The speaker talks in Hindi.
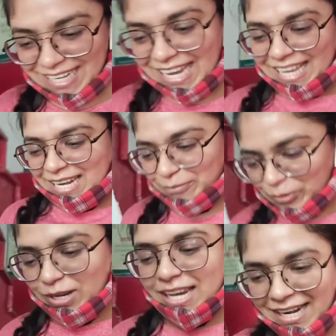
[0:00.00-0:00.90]
लेकिन हम
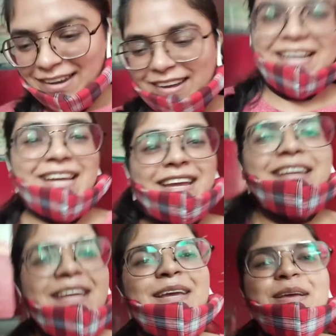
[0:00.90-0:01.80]
थोड़ा लेट आ गए
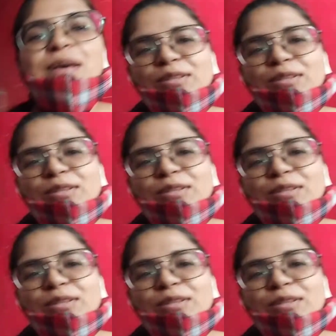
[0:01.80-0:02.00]
हैं